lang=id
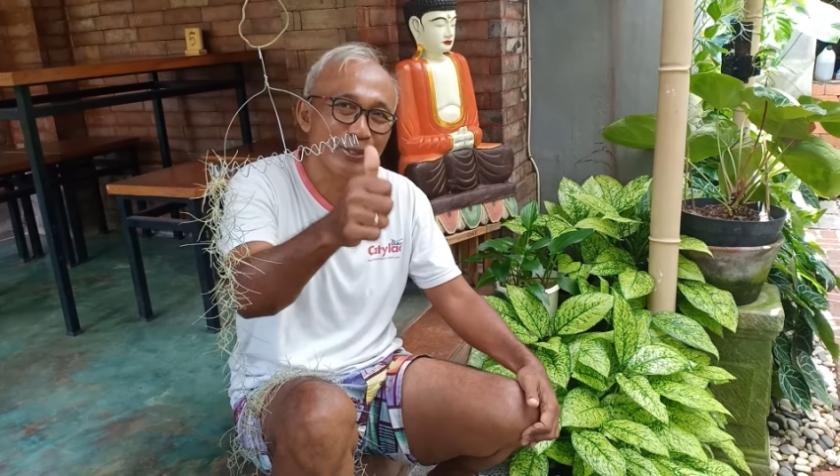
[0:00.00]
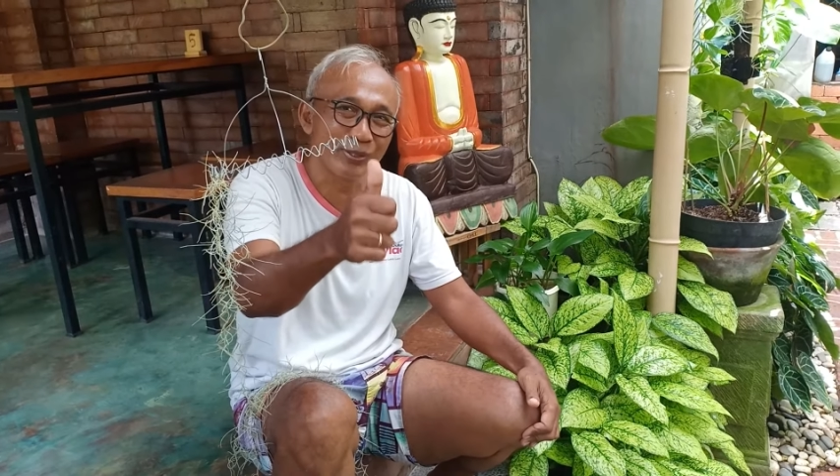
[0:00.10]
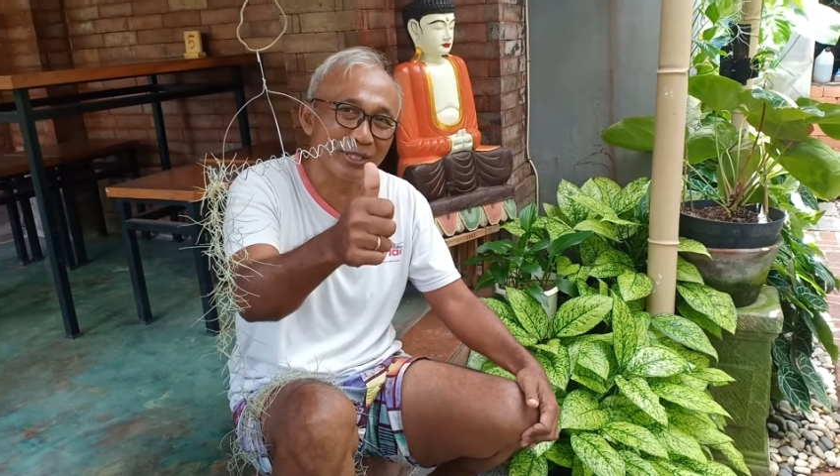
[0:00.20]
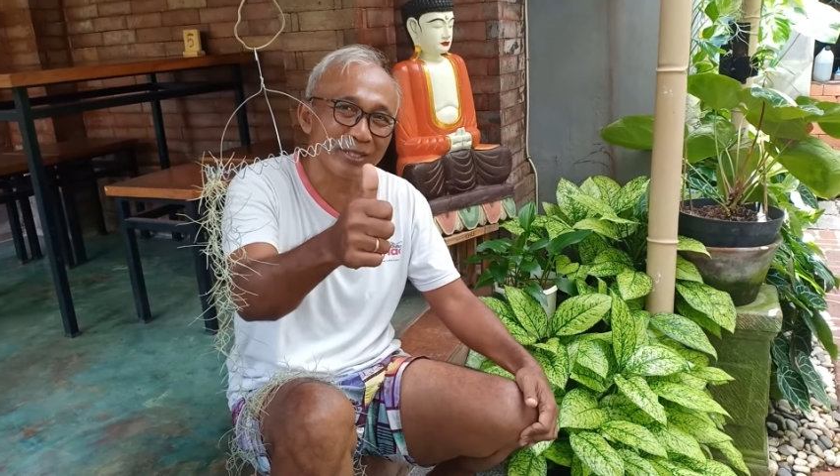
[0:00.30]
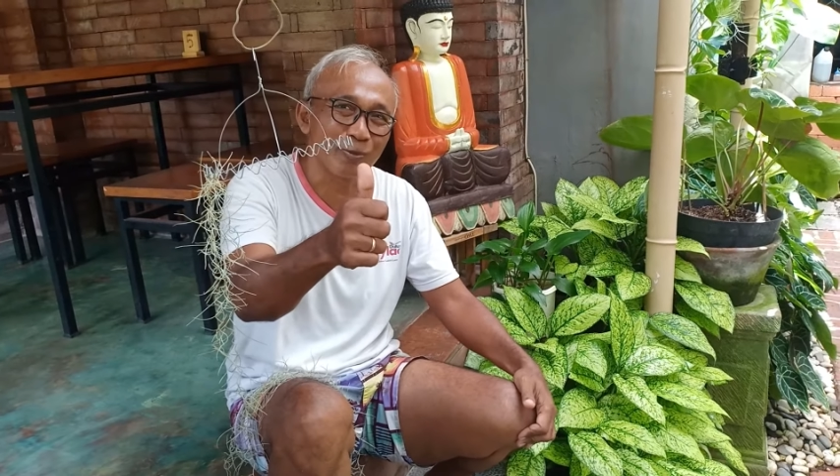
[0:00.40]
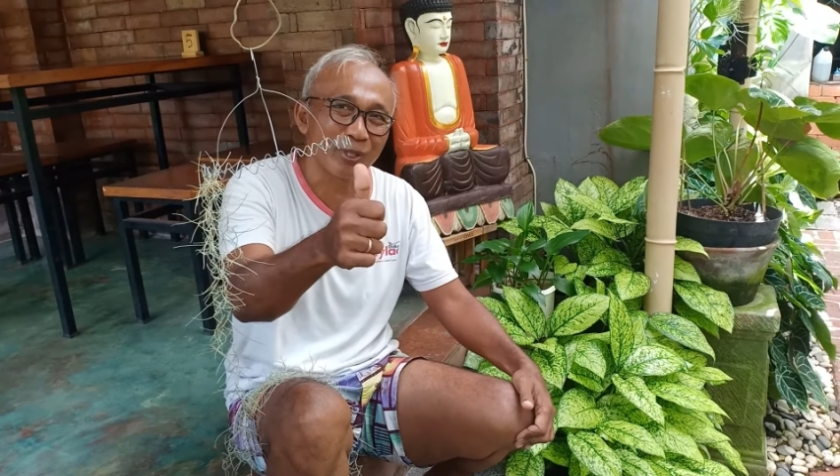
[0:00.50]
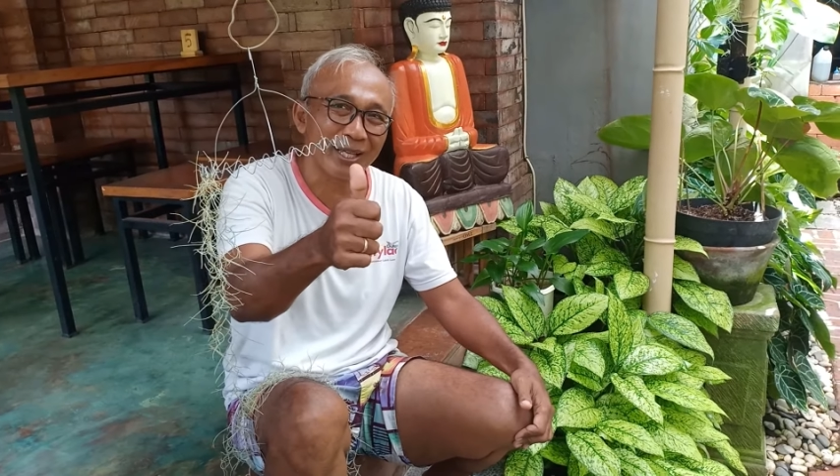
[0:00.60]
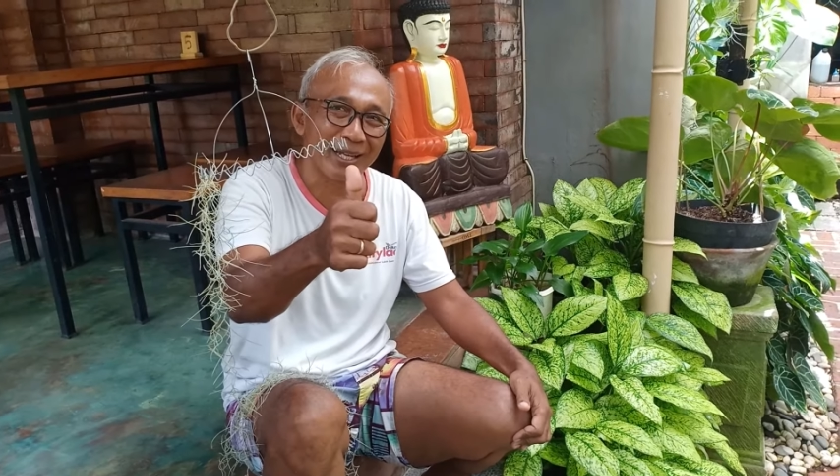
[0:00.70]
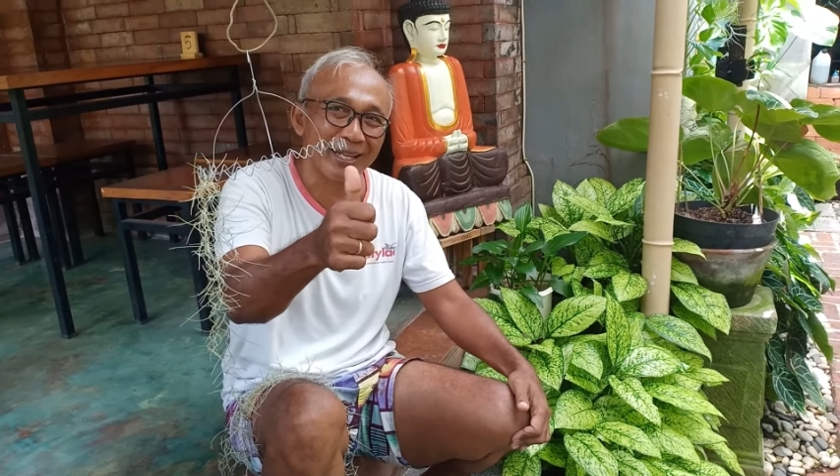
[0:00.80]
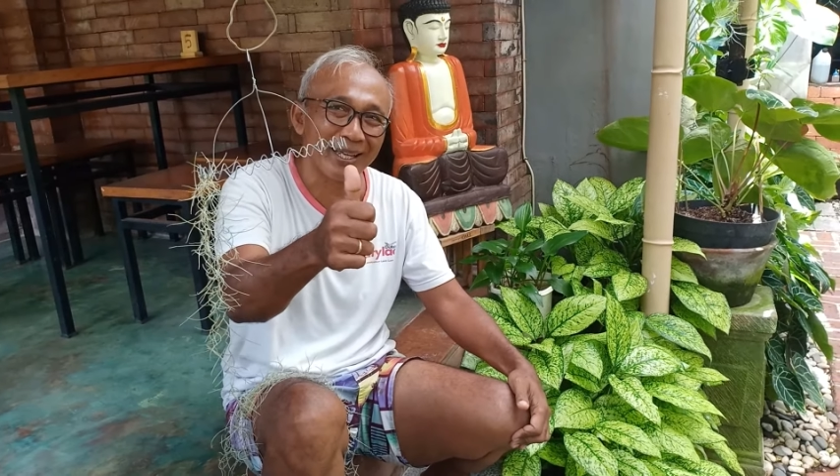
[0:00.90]
sukses buat
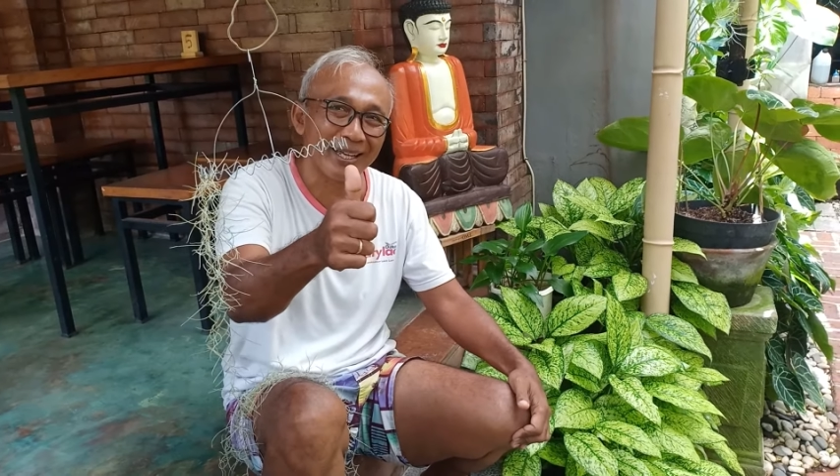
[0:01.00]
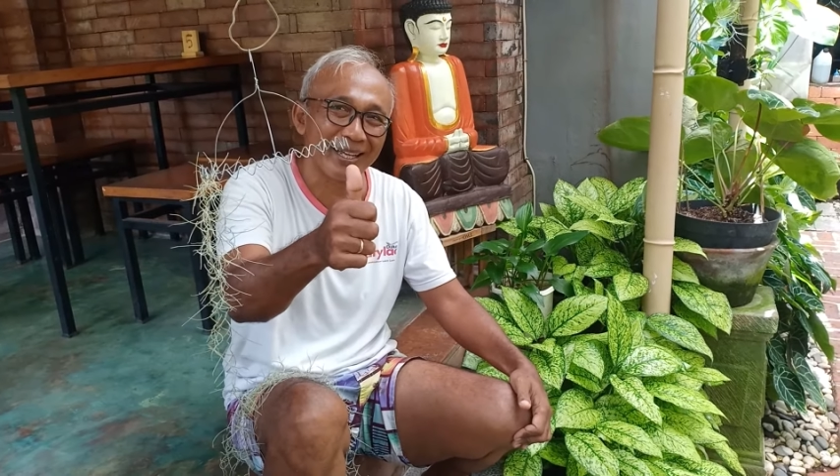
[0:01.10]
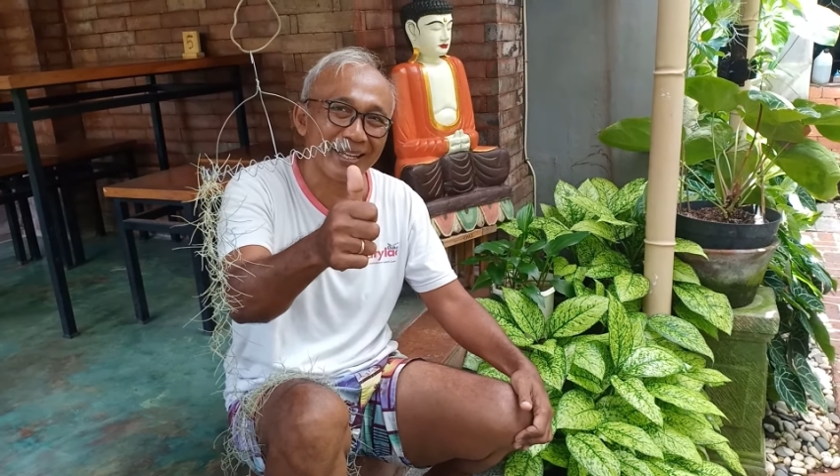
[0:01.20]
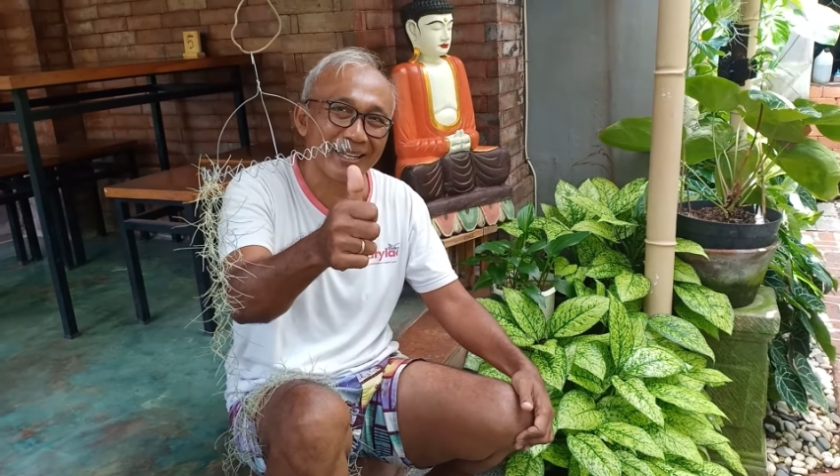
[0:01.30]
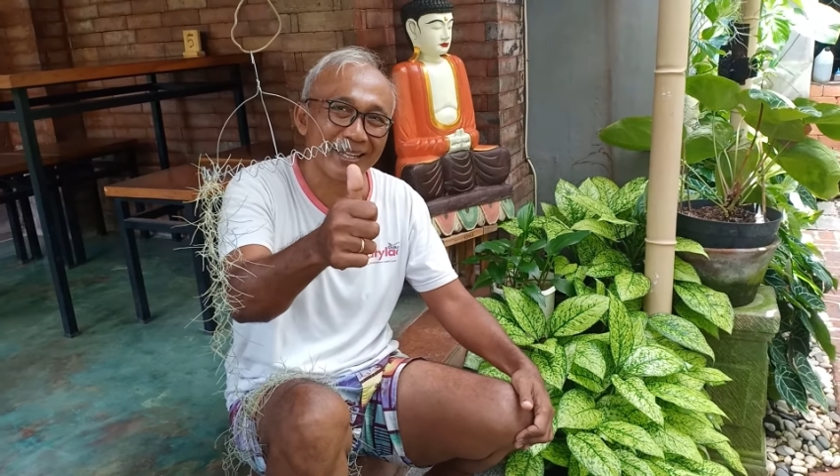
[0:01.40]
Anda.